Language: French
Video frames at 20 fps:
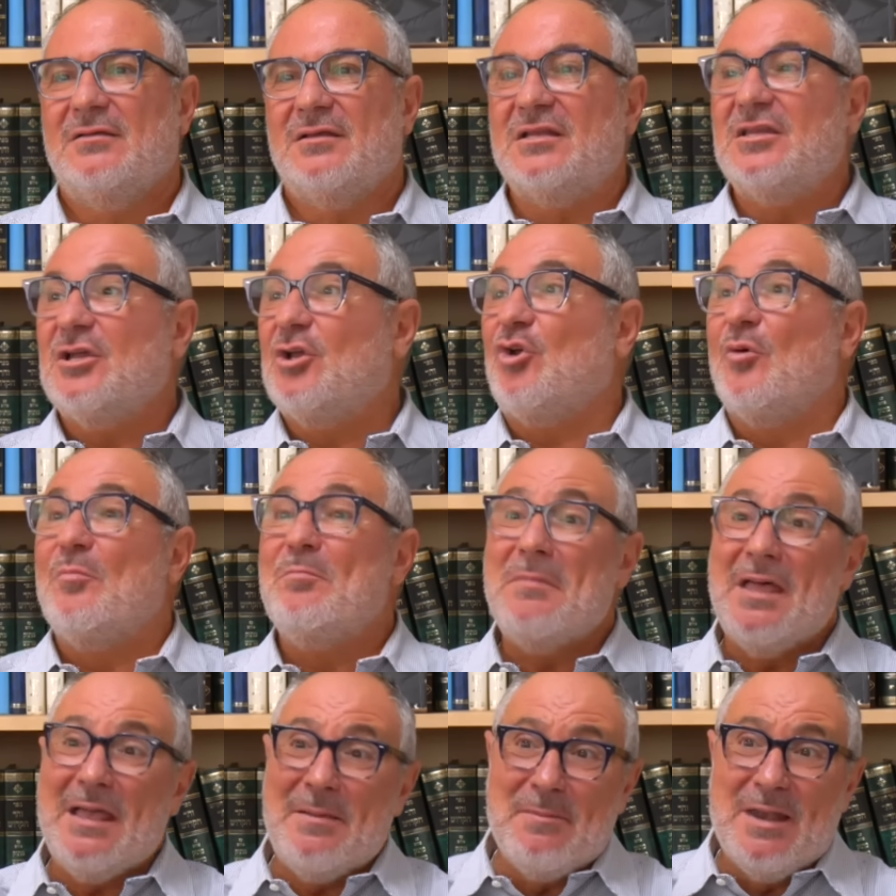C'est-à-dire que
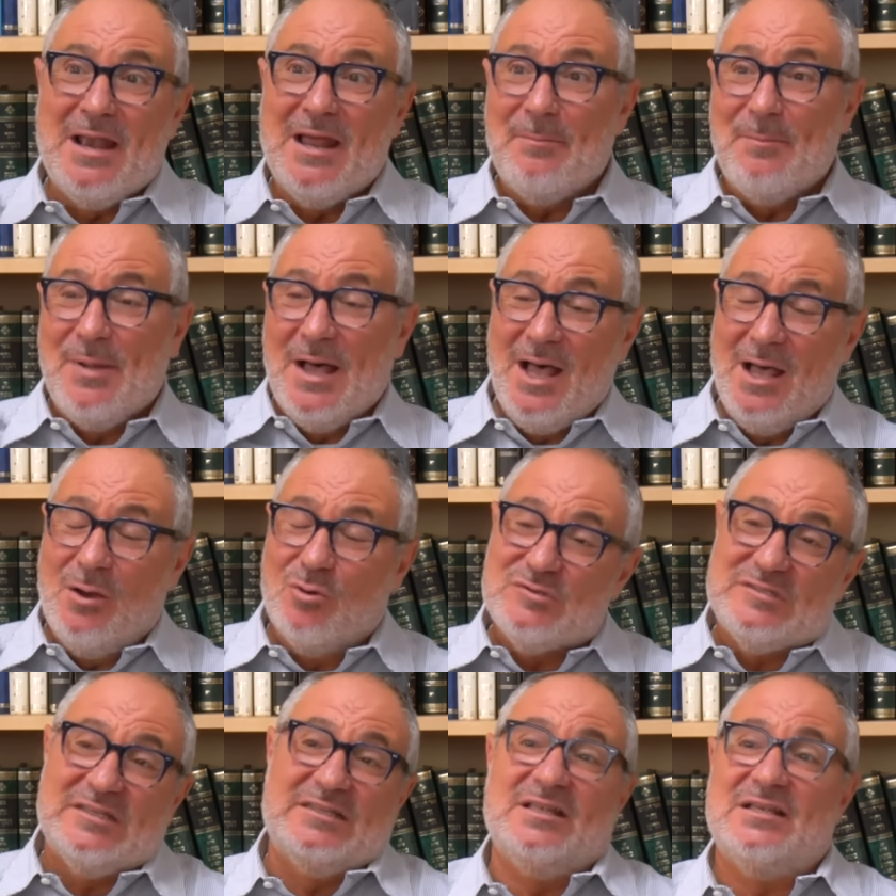même là-bas,
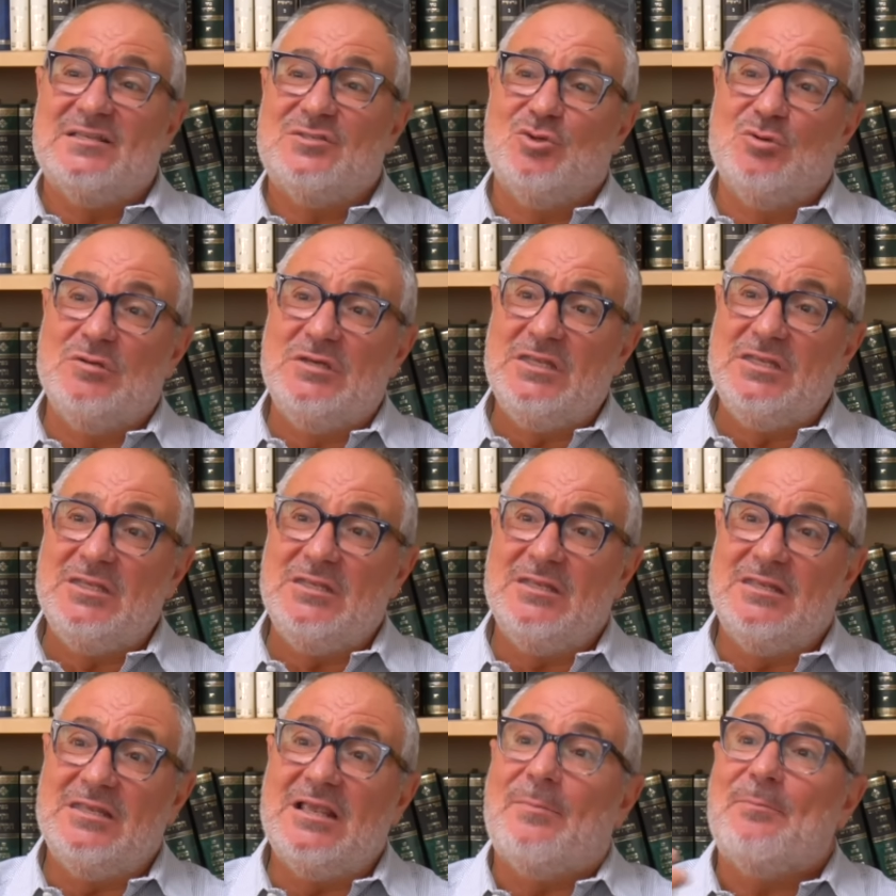aux
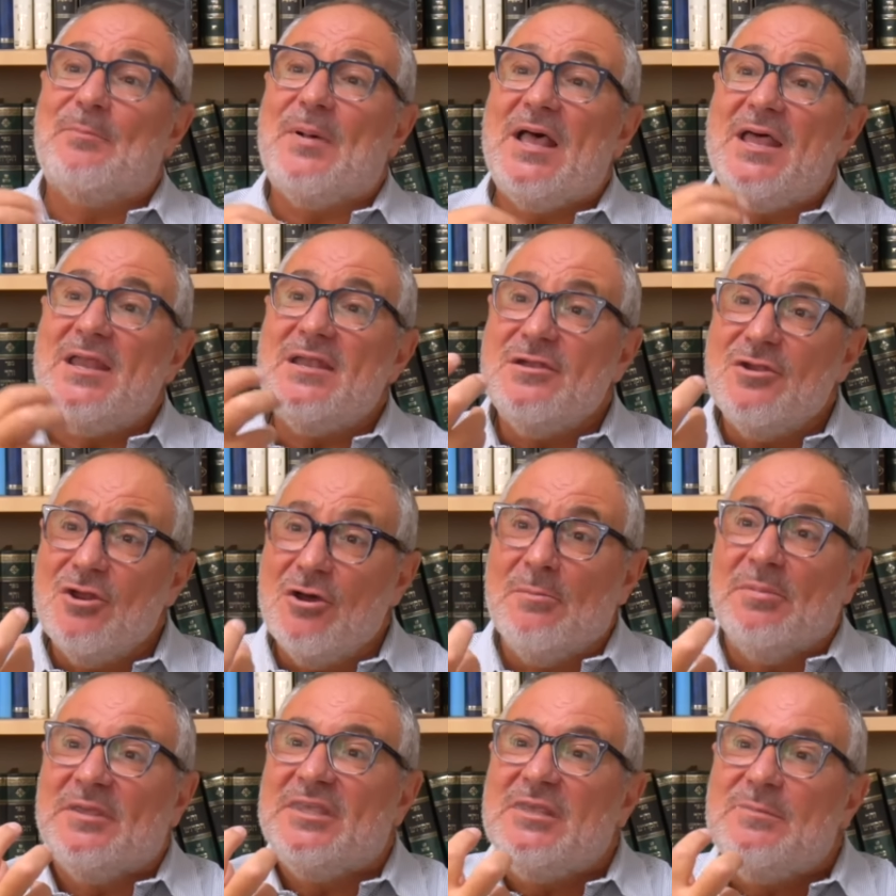États-Unis, il n'y a pas un
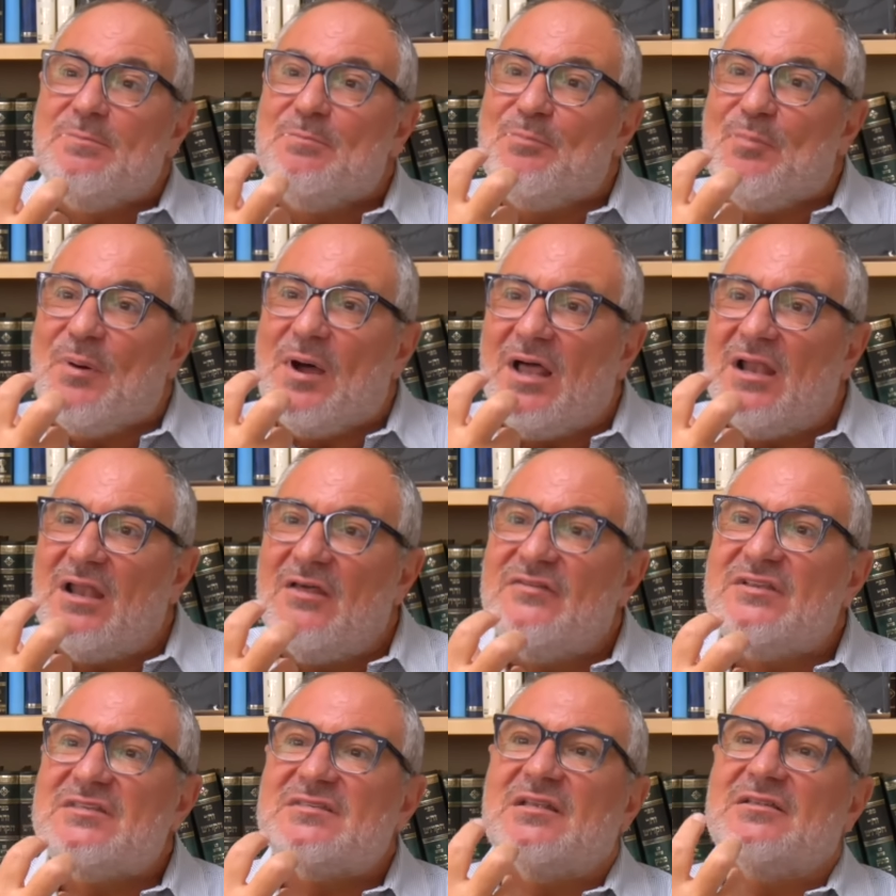homme qui parle
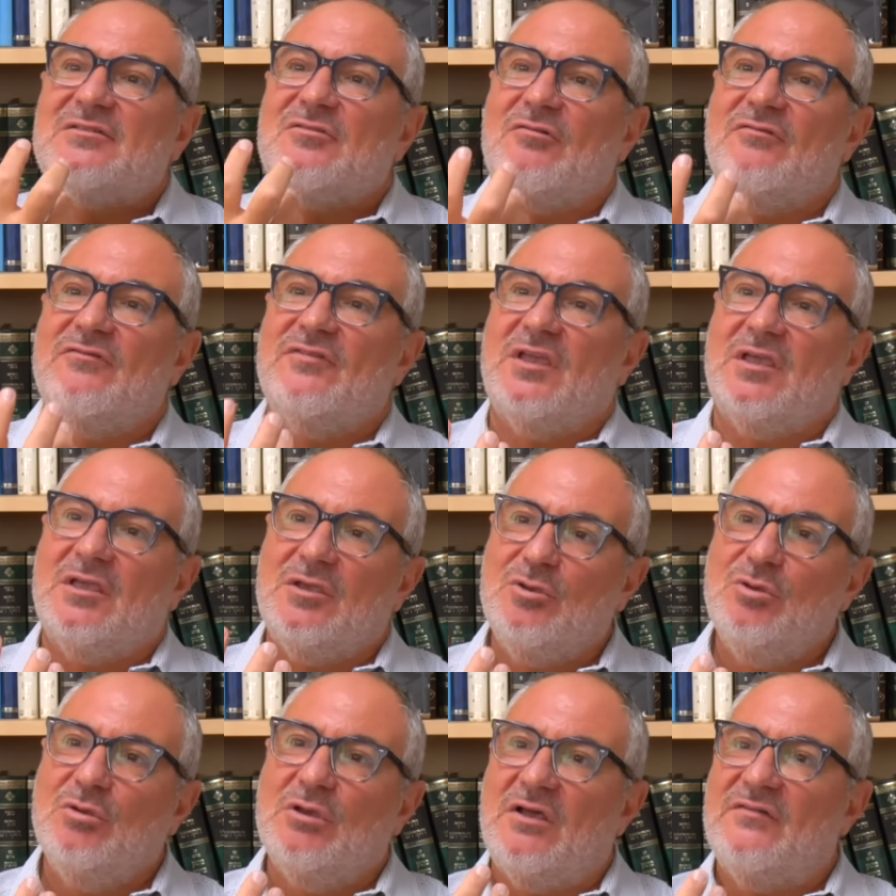avec cette
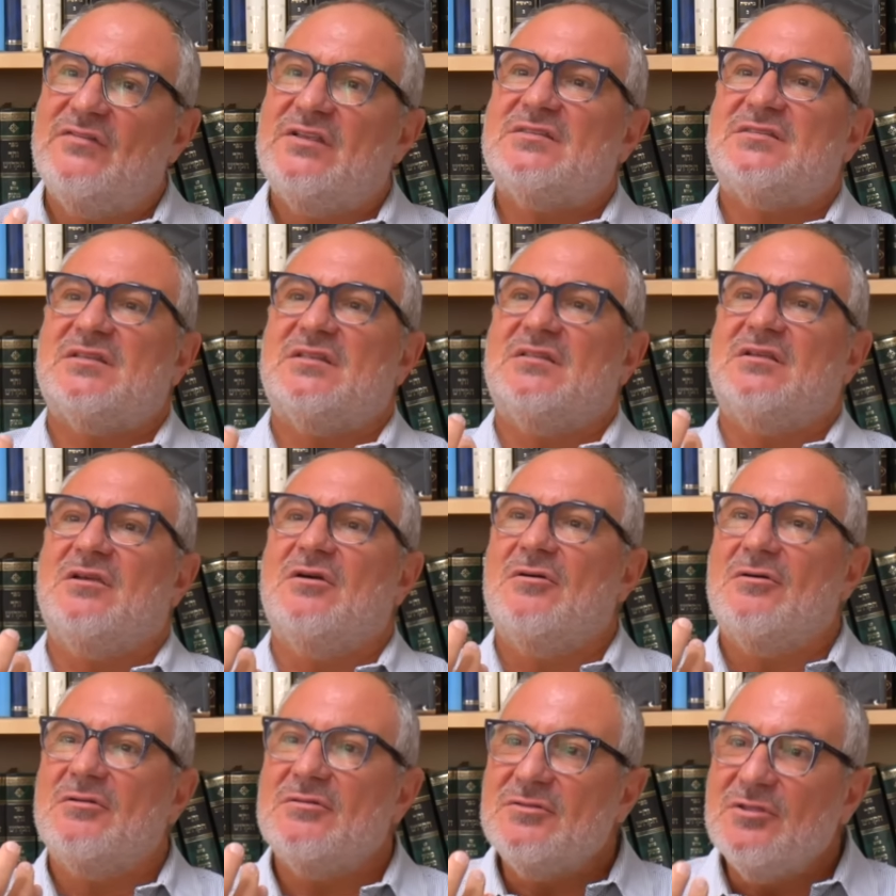envergure, avec cette
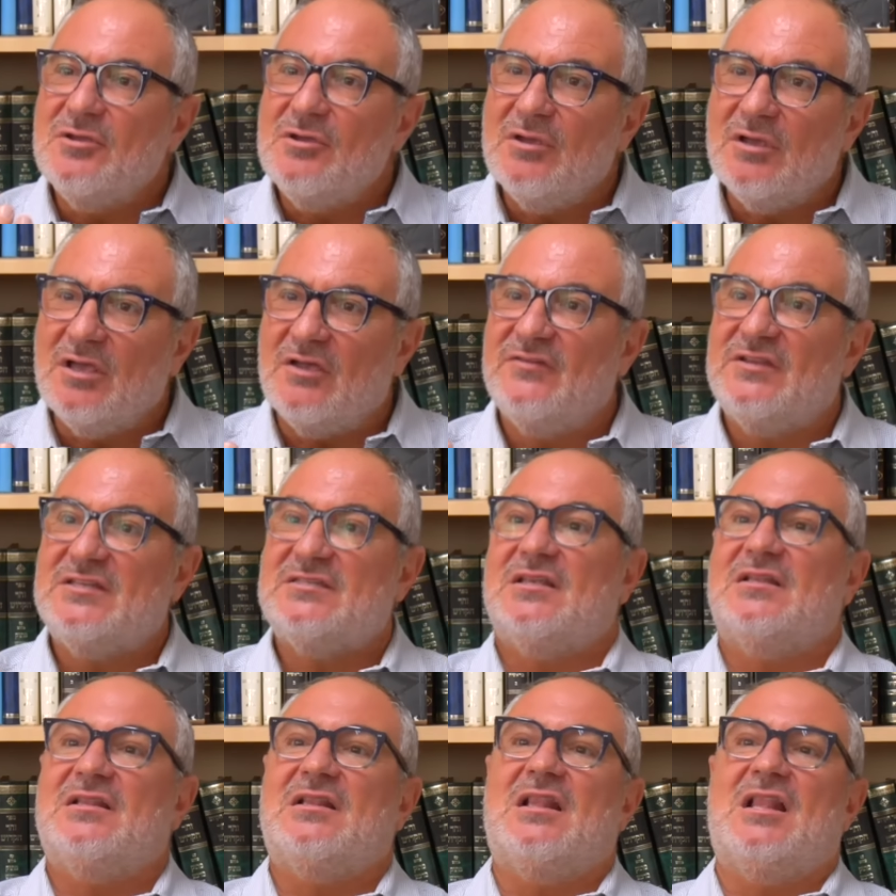grandeur, avec
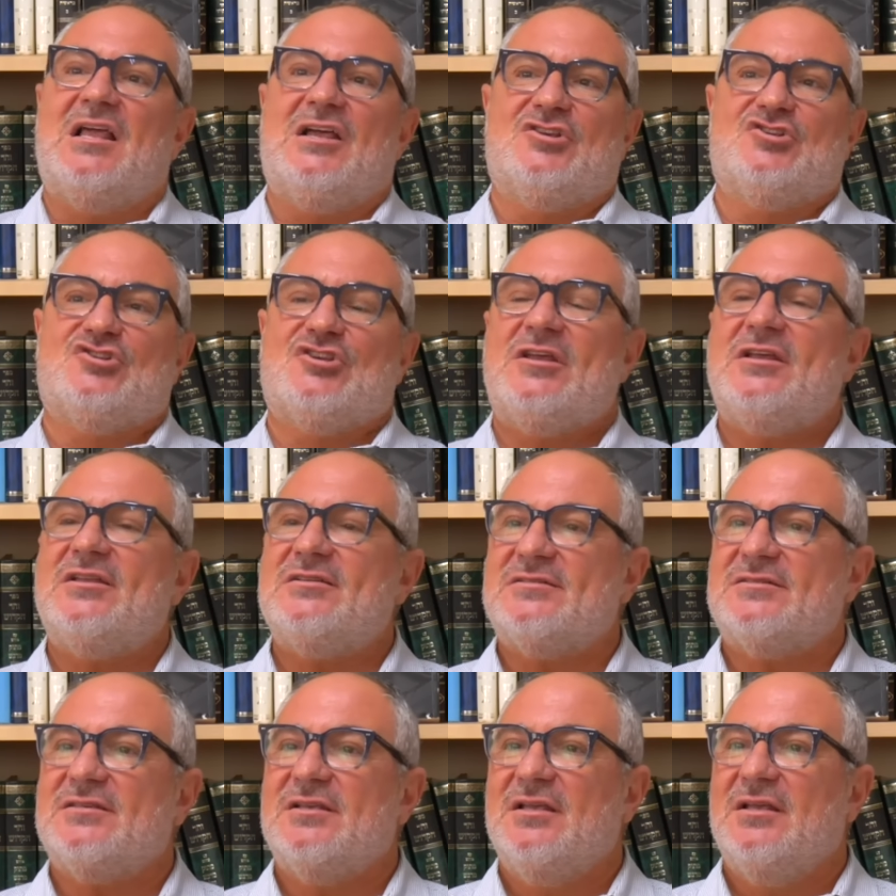cette
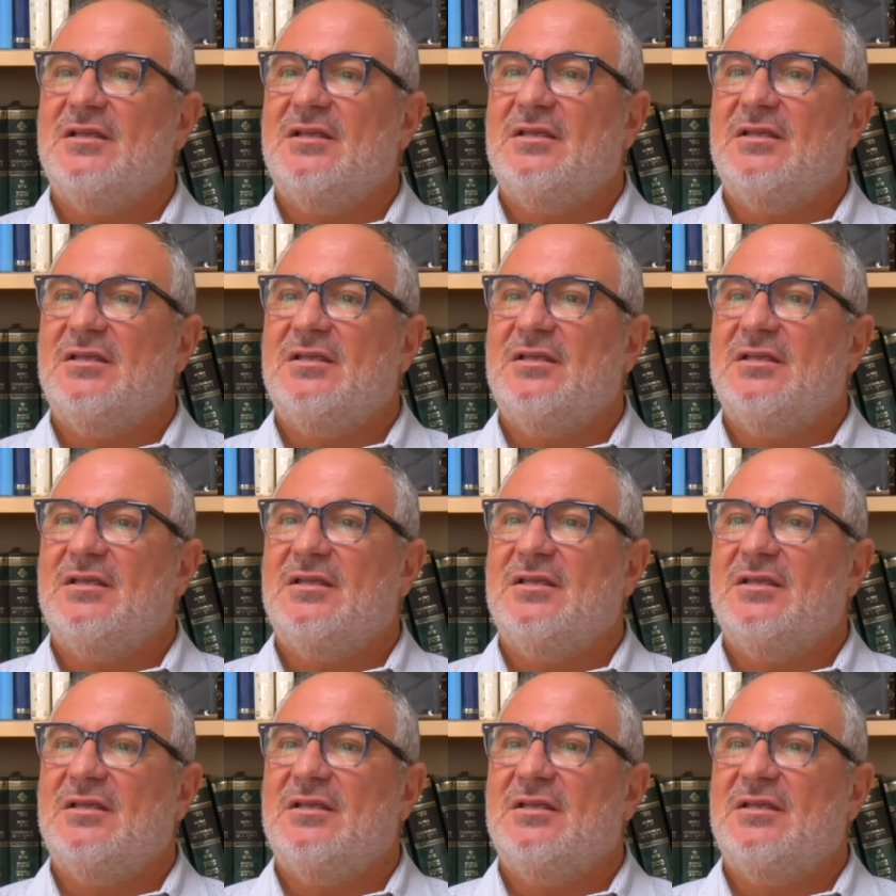largesse